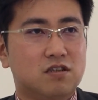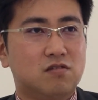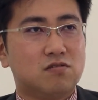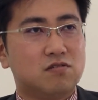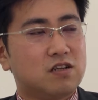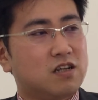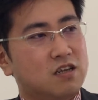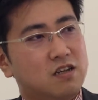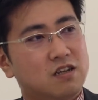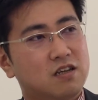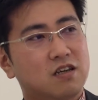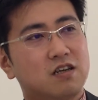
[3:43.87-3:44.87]
いろいろなね
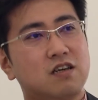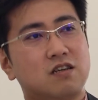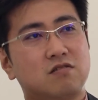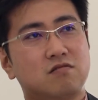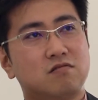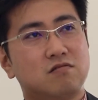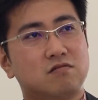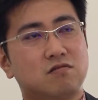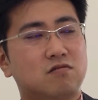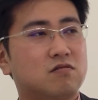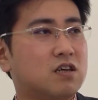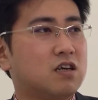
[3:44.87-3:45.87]
えーと、
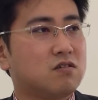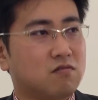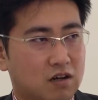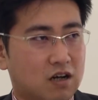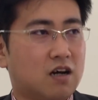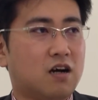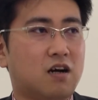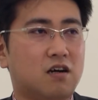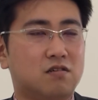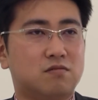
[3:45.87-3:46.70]
統計とか、